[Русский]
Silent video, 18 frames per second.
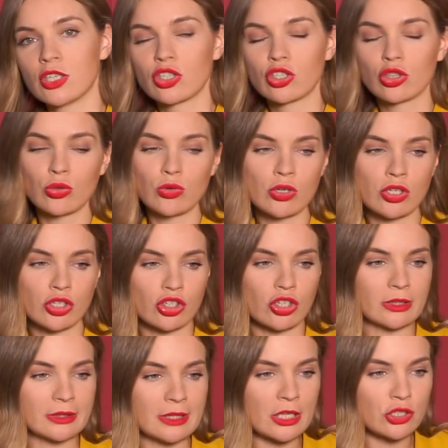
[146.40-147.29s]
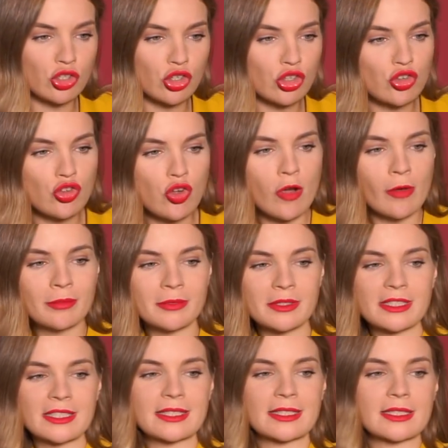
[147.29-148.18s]
Что ж,
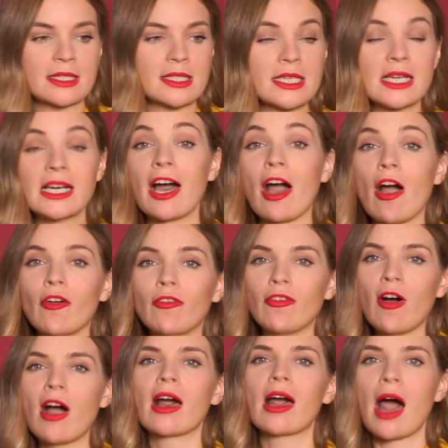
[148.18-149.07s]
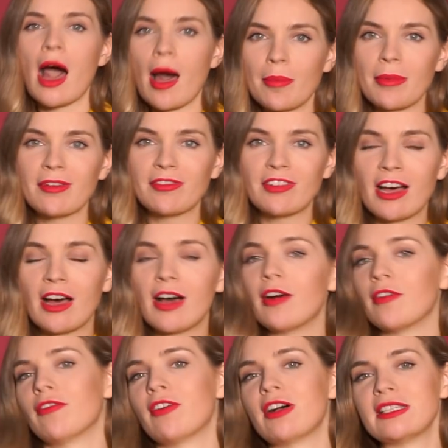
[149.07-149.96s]
начнем с Вагапова в